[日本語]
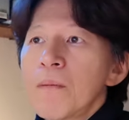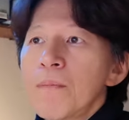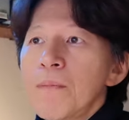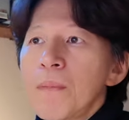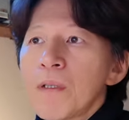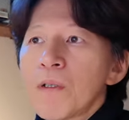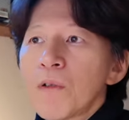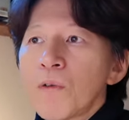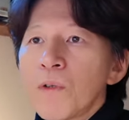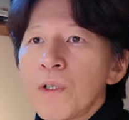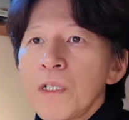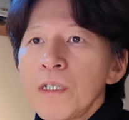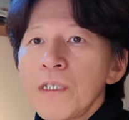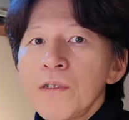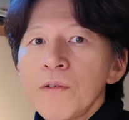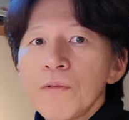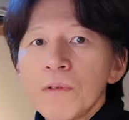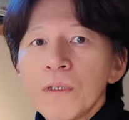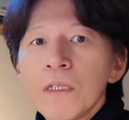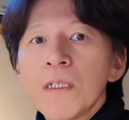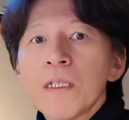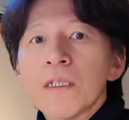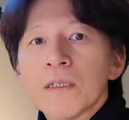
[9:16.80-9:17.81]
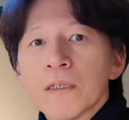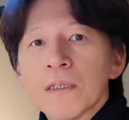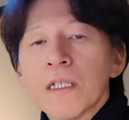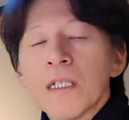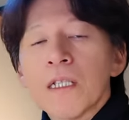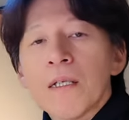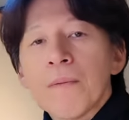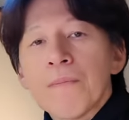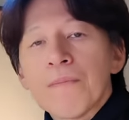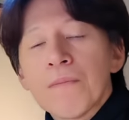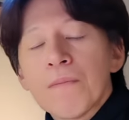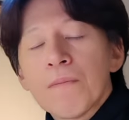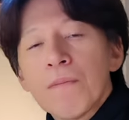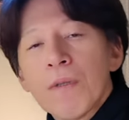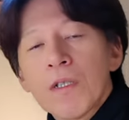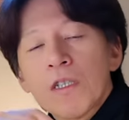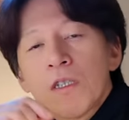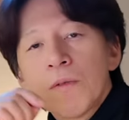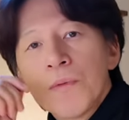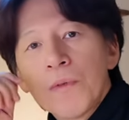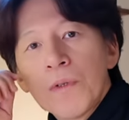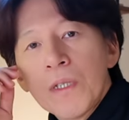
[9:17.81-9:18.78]
まあ、これによってですね、
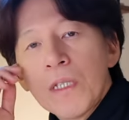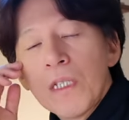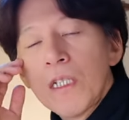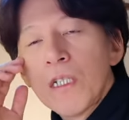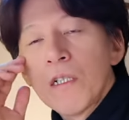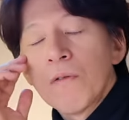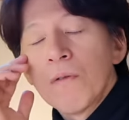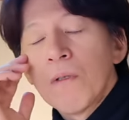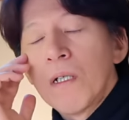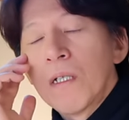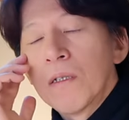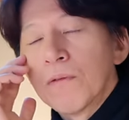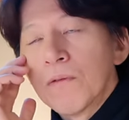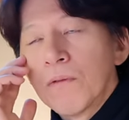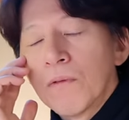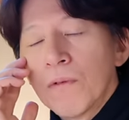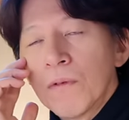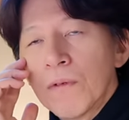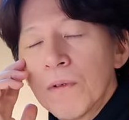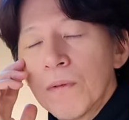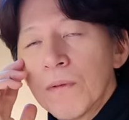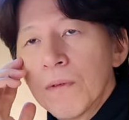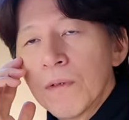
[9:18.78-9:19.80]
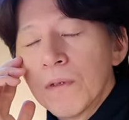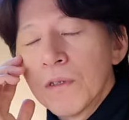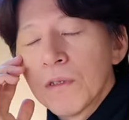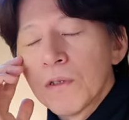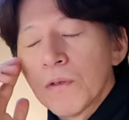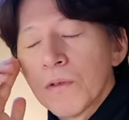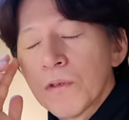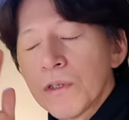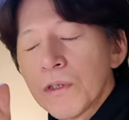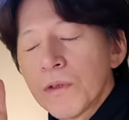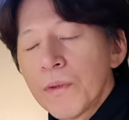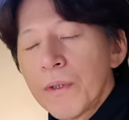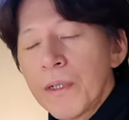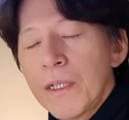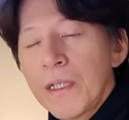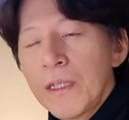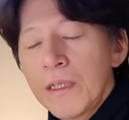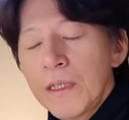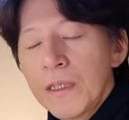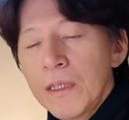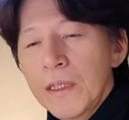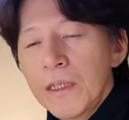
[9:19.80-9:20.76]
MacBook Air は、あの、その
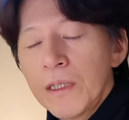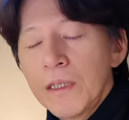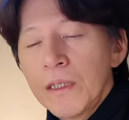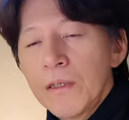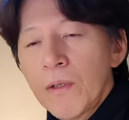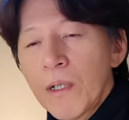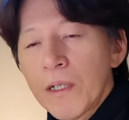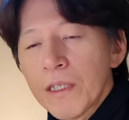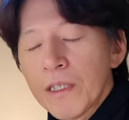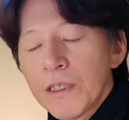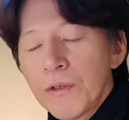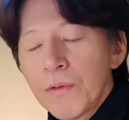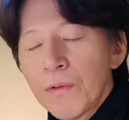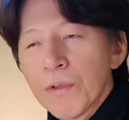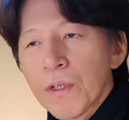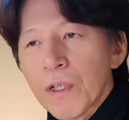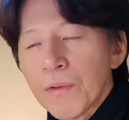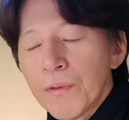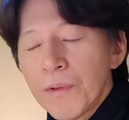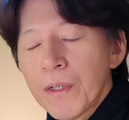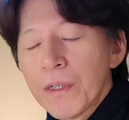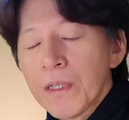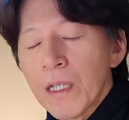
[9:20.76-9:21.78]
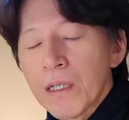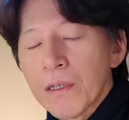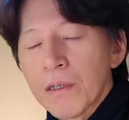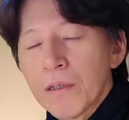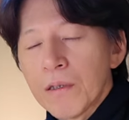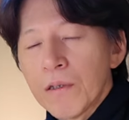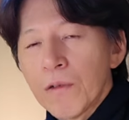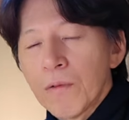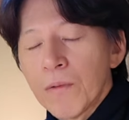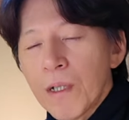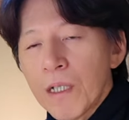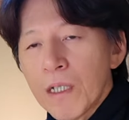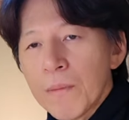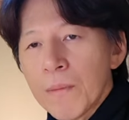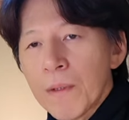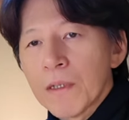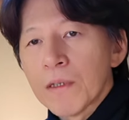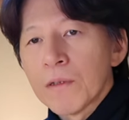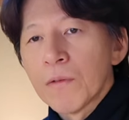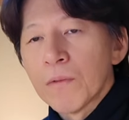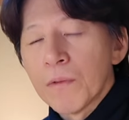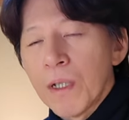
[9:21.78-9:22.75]
ストレージの空き容量が増えたっていうのがあり
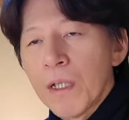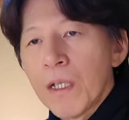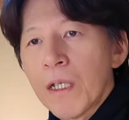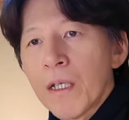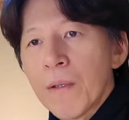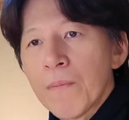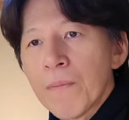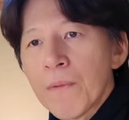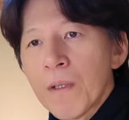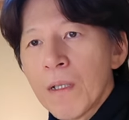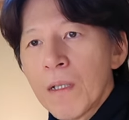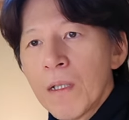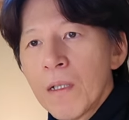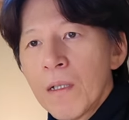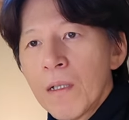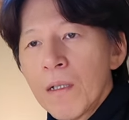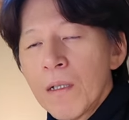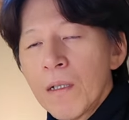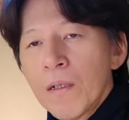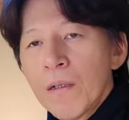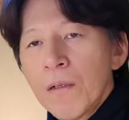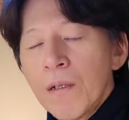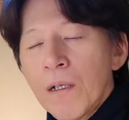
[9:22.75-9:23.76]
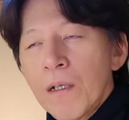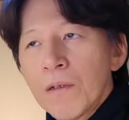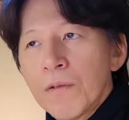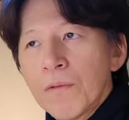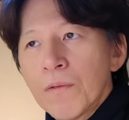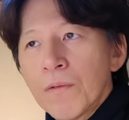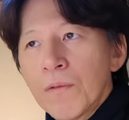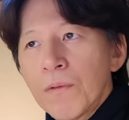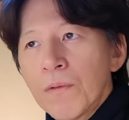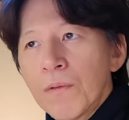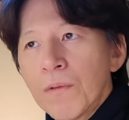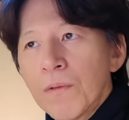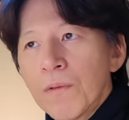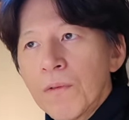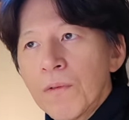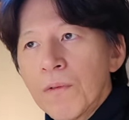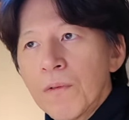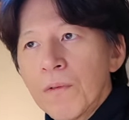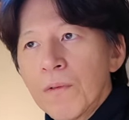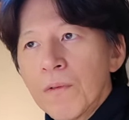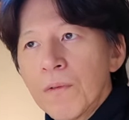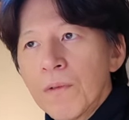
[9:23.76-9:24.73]
ますので、あ
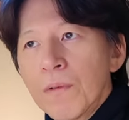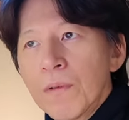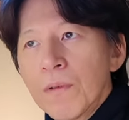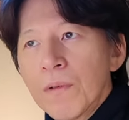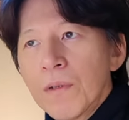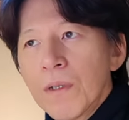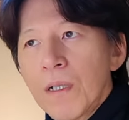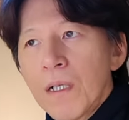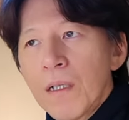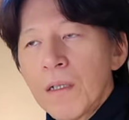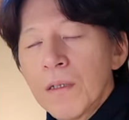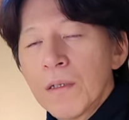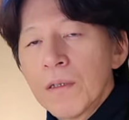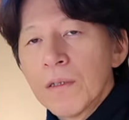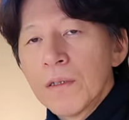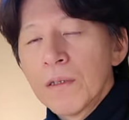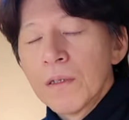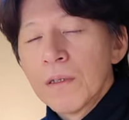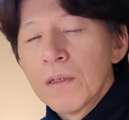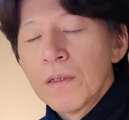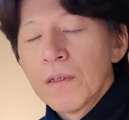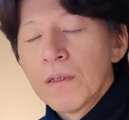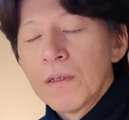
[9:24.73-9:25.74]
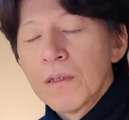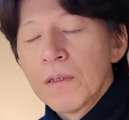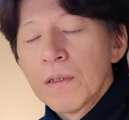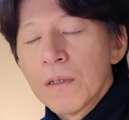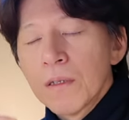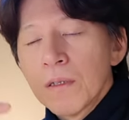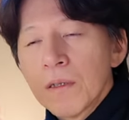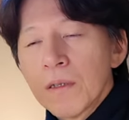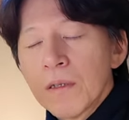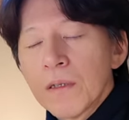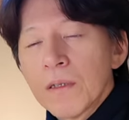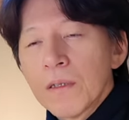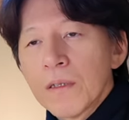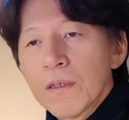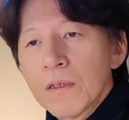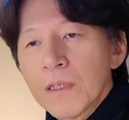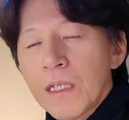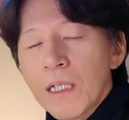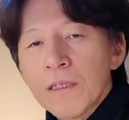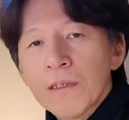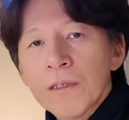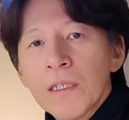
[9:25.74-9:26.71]

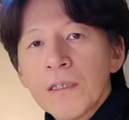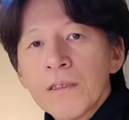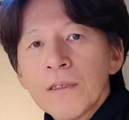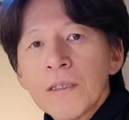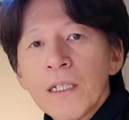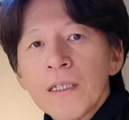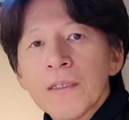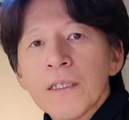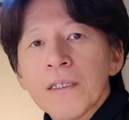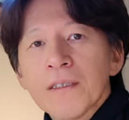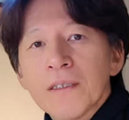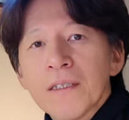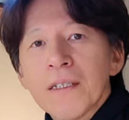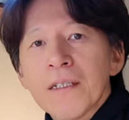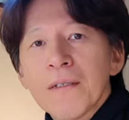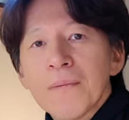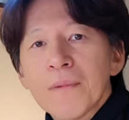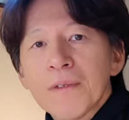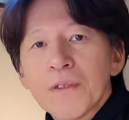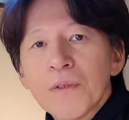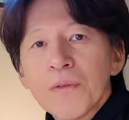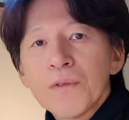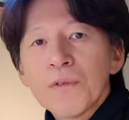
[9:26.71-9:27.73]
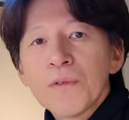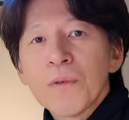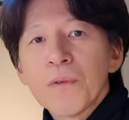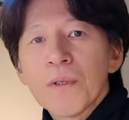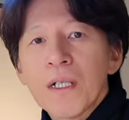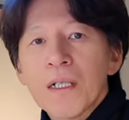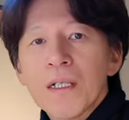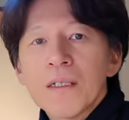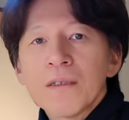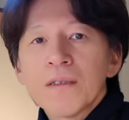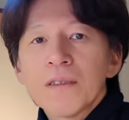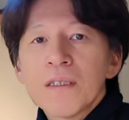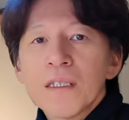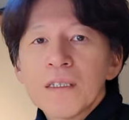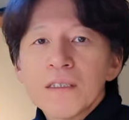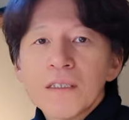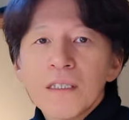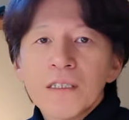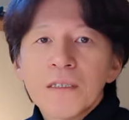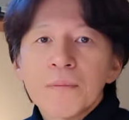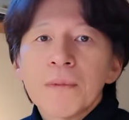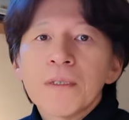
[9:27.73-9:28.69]
のー、サクサク感ですね。まあ、速度が上がった
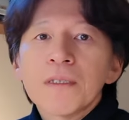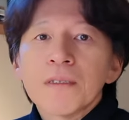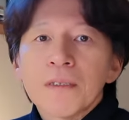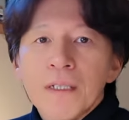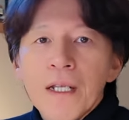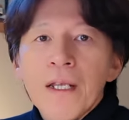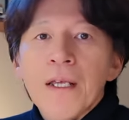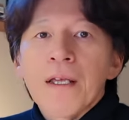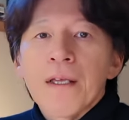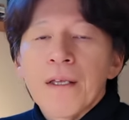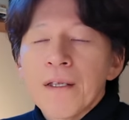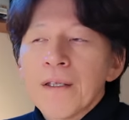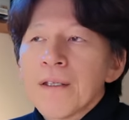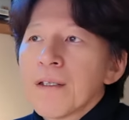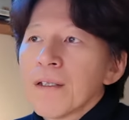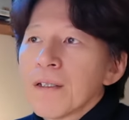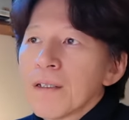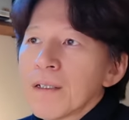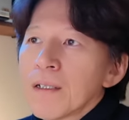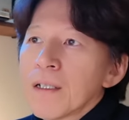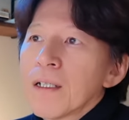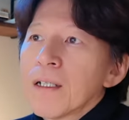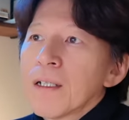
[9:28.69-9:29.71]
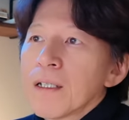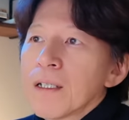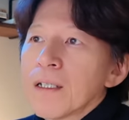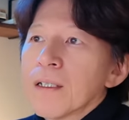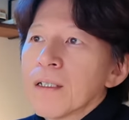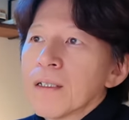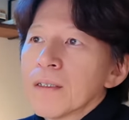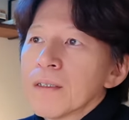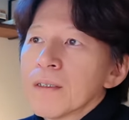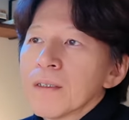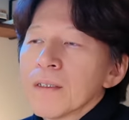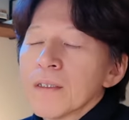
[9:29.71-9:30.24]
気がしますね。はい。